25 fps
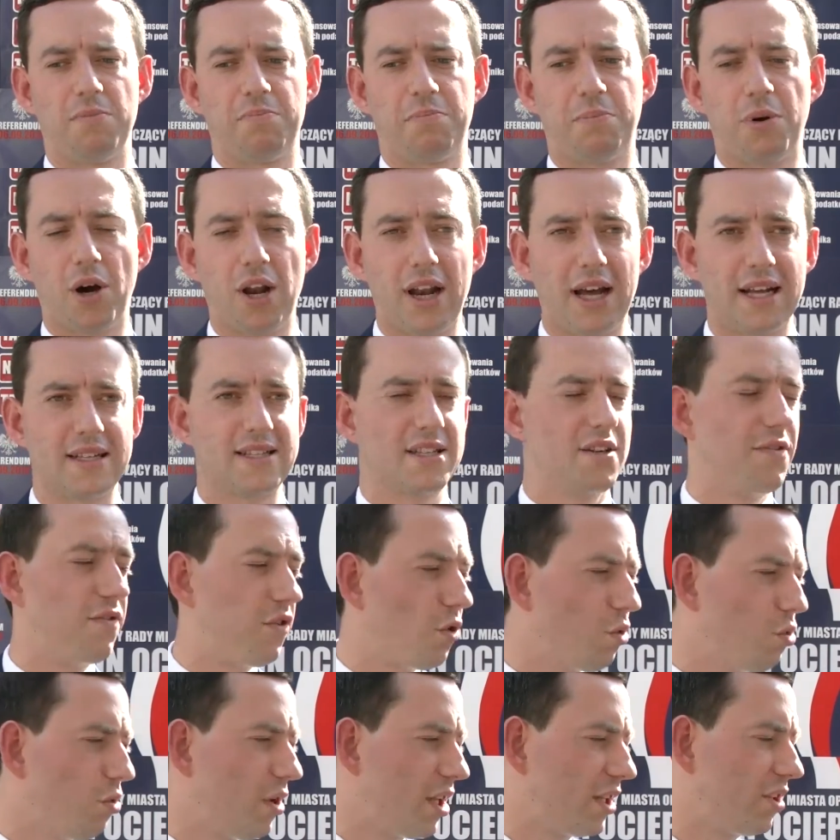Polacy w
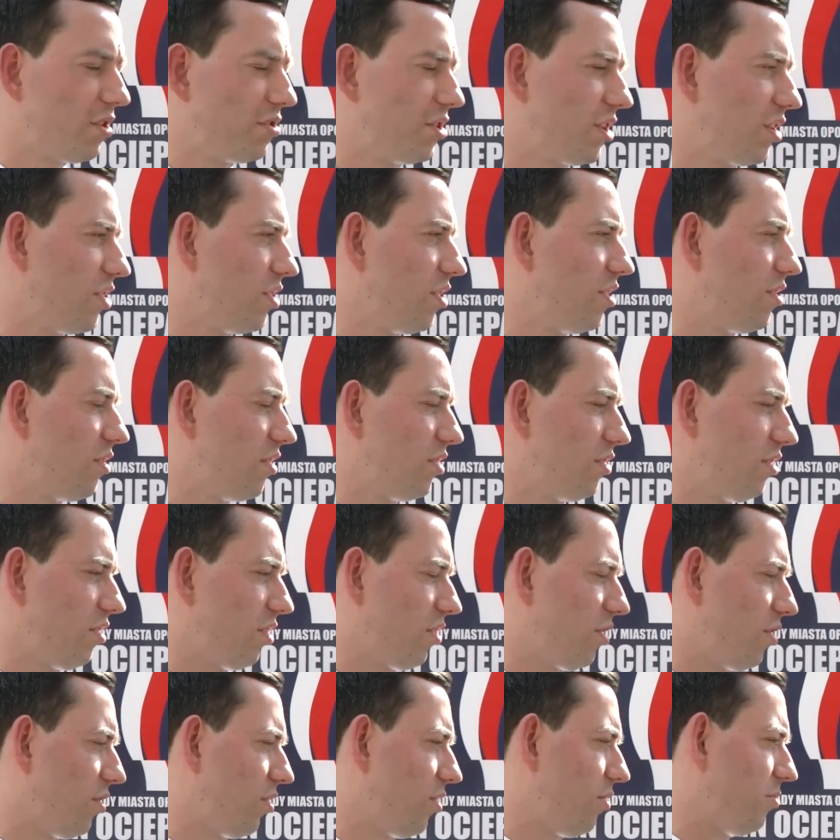ogóle do niego, do
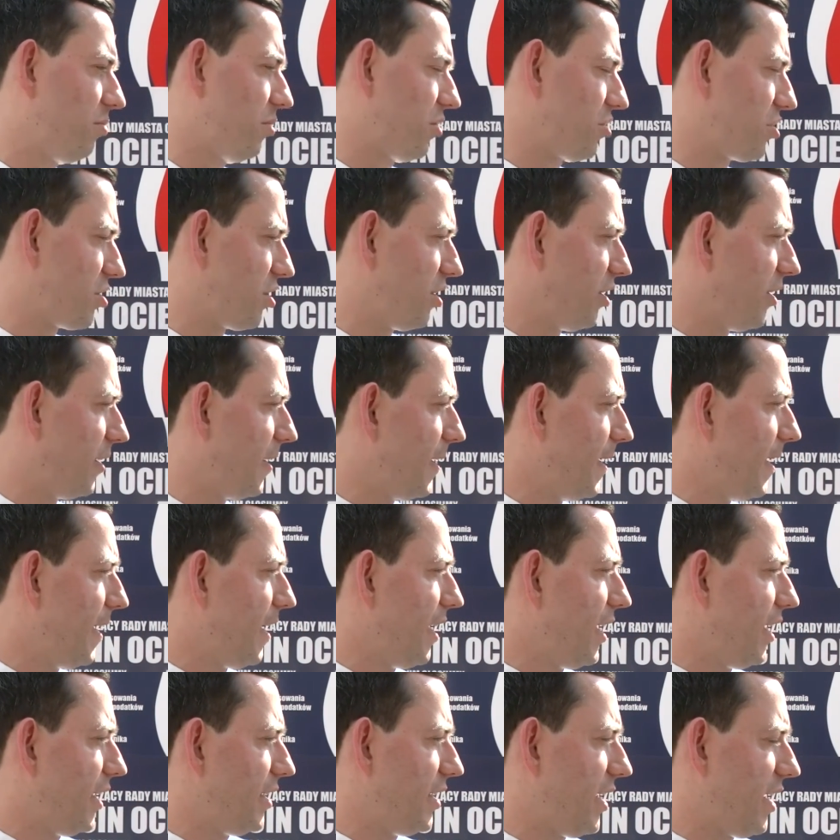niego poszli.
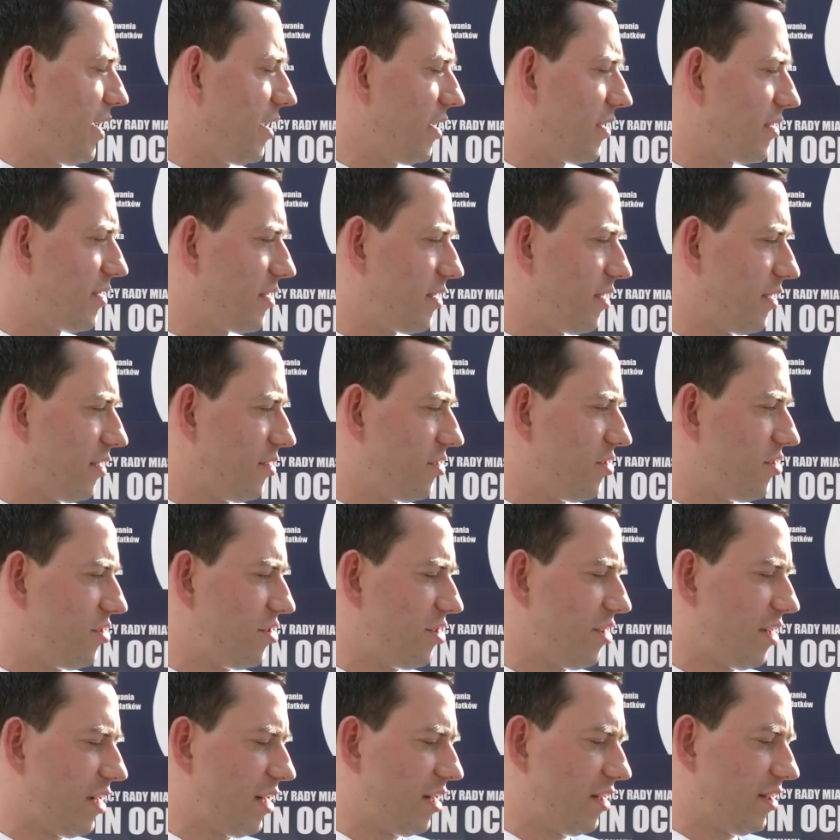Ja chcę
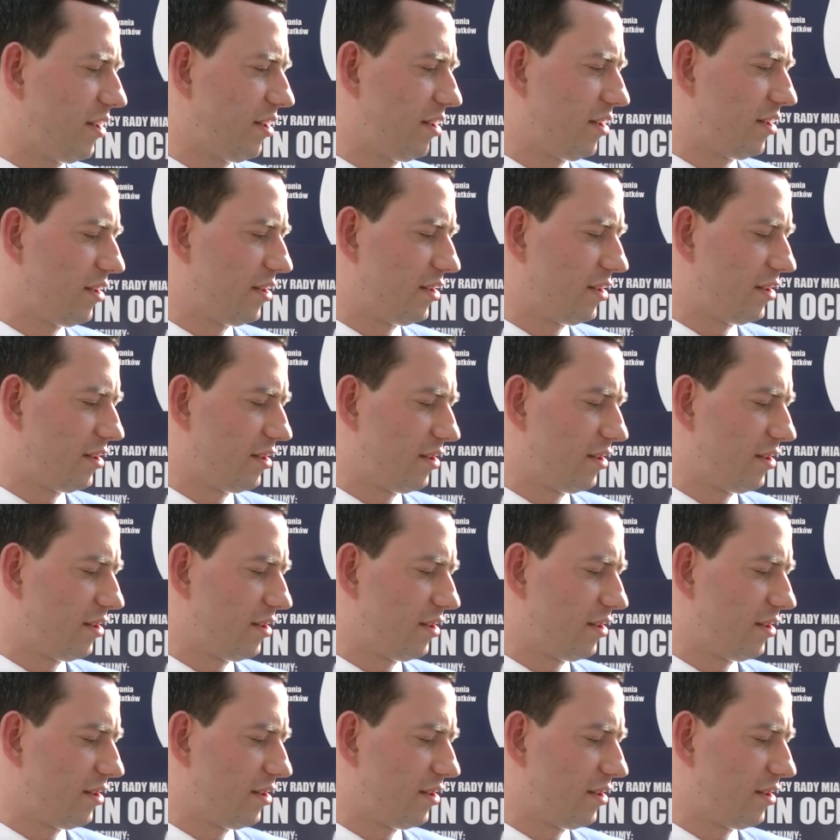dzisiaj e,